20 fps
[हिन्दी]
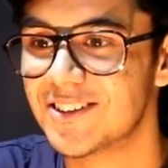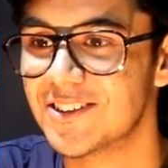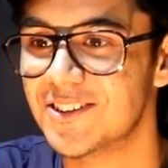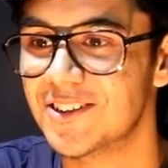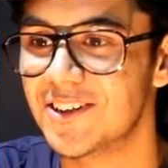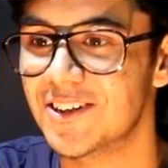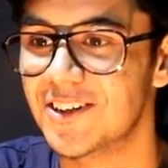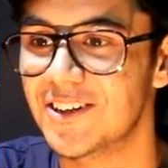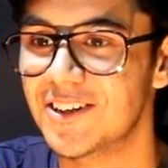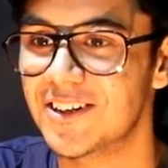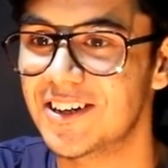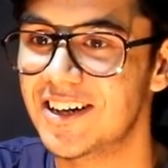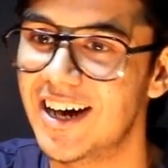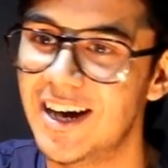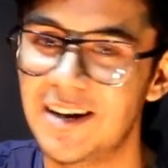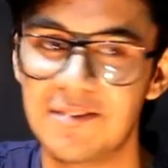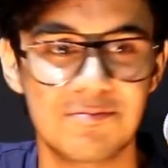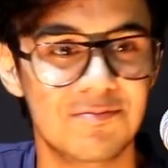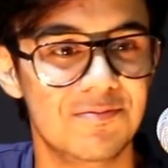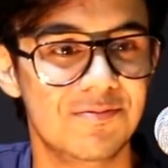तो
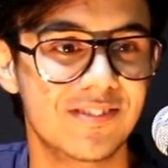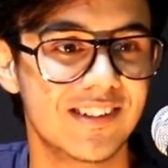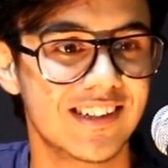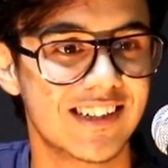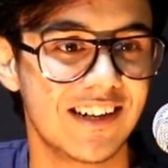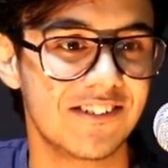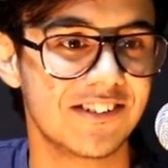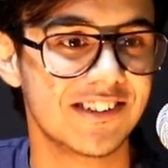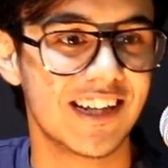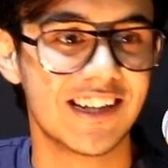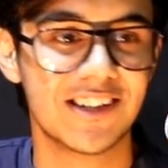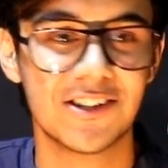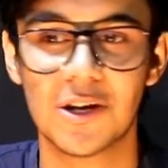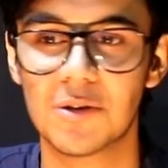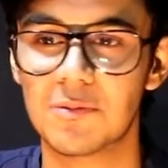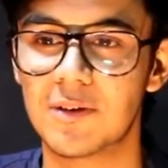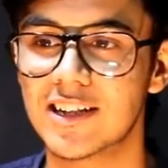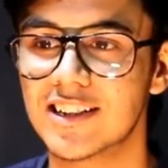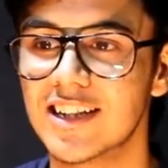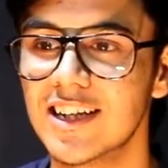अब कविता की
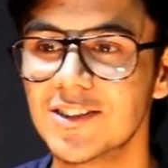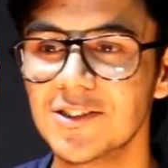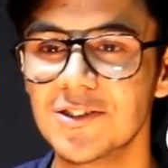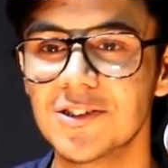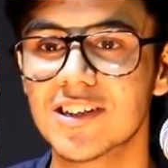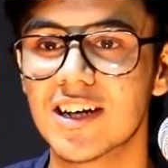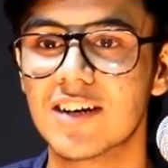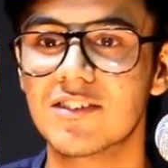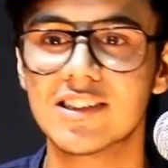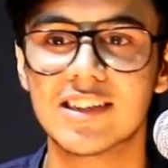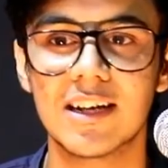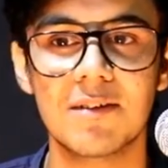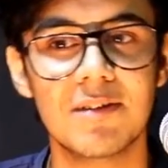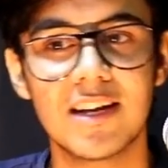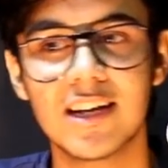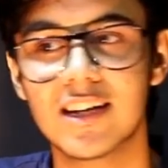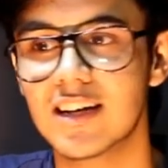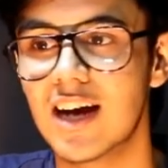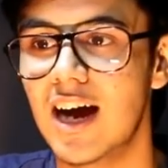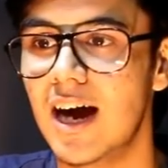ओर बढ़ते हैं तो कविता
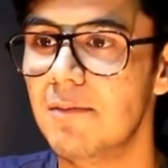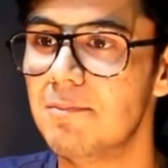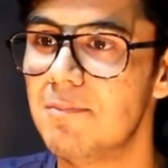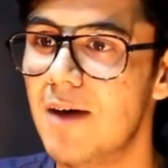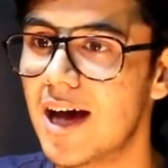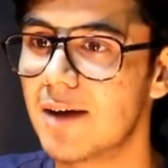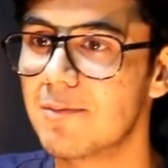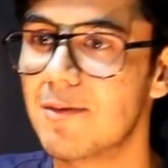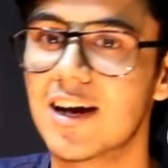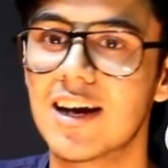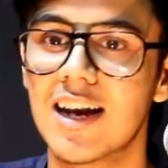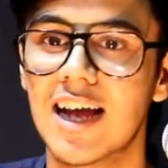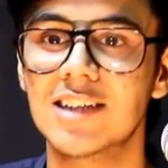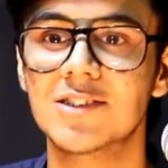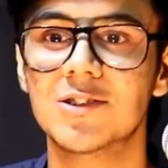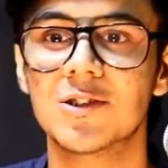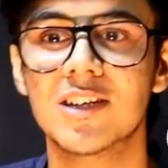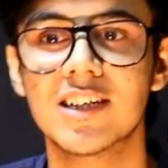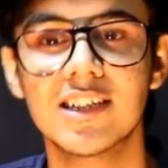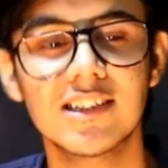में एक आप बार बार
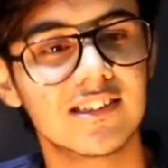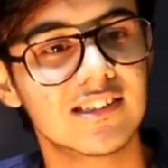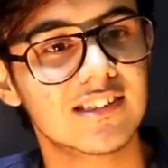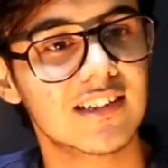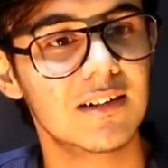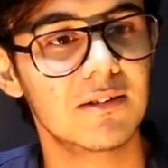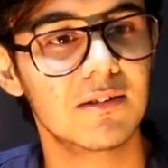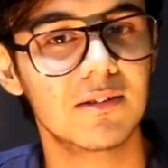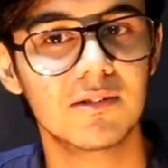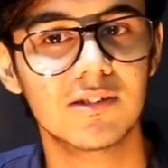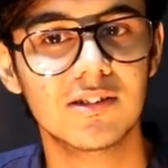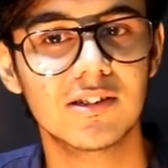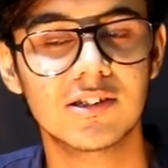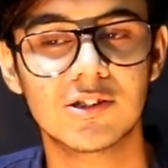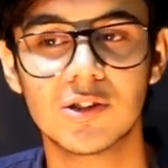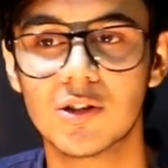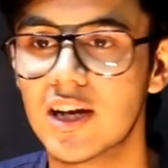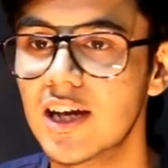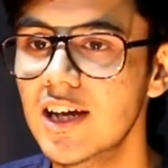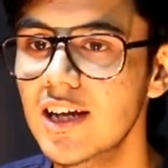लाइन सुनेंगे जिसका
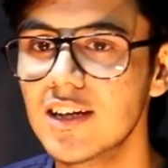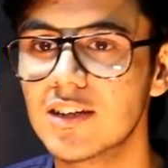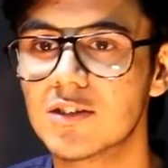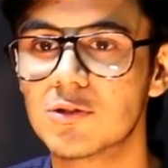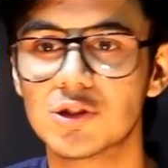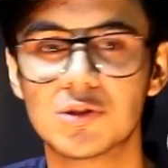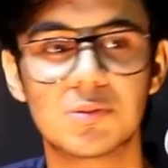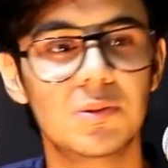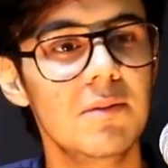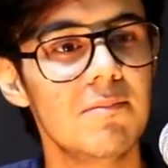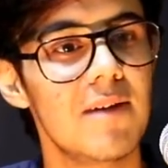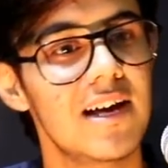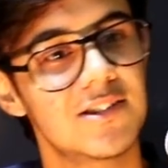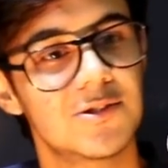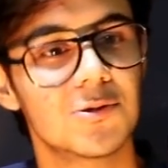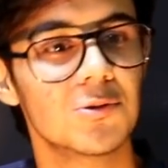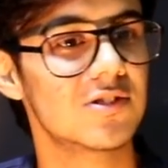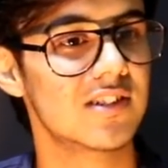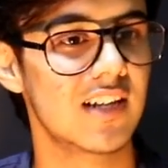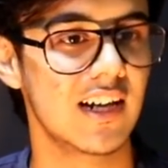जो है कुछ भी
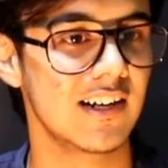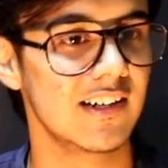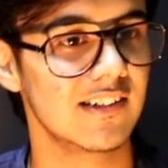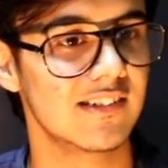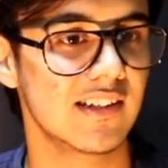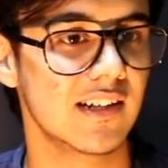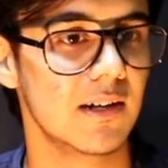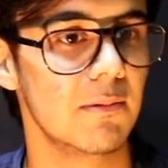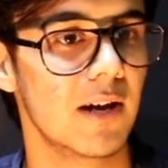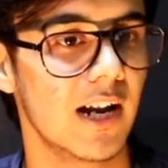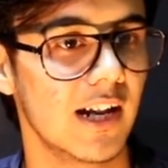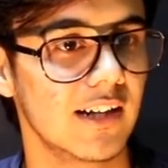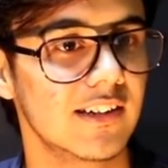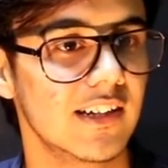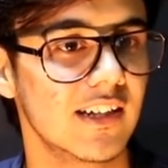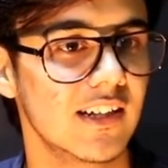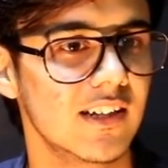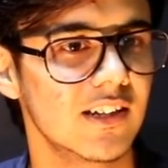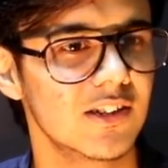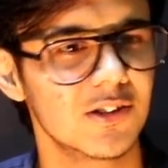महसूस करने से
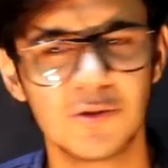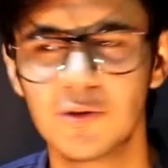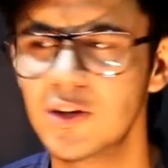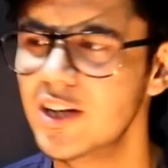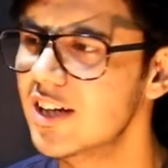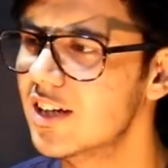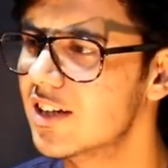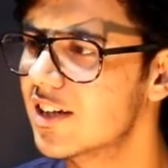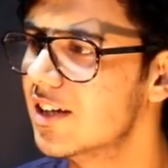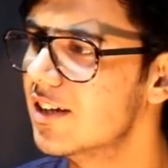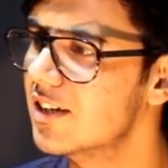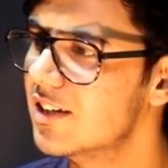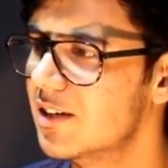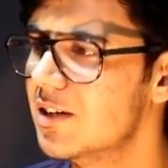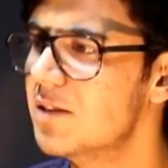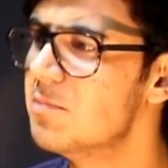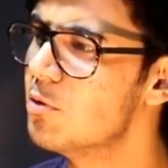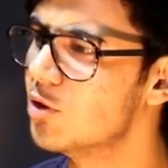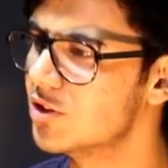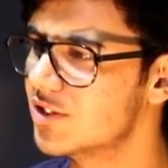घबराते हैं तो वही कि
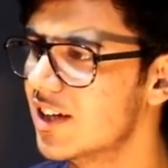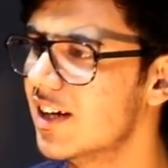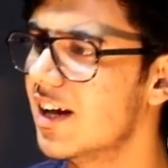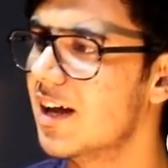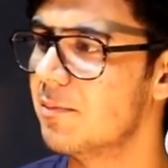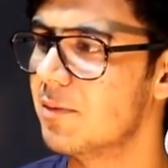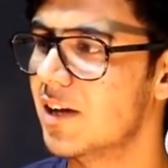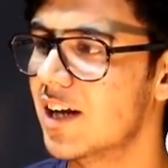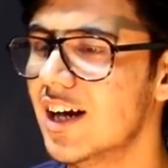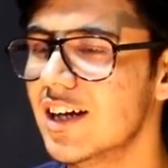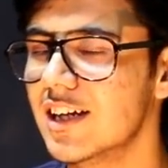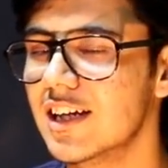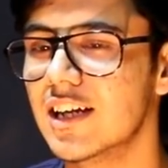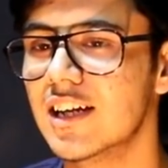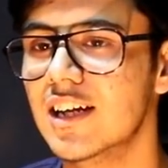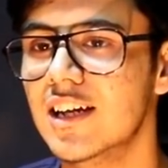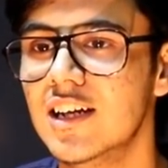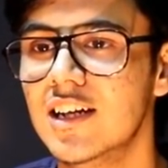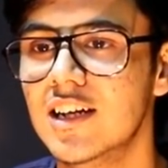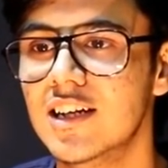इमोशन है मेरा कि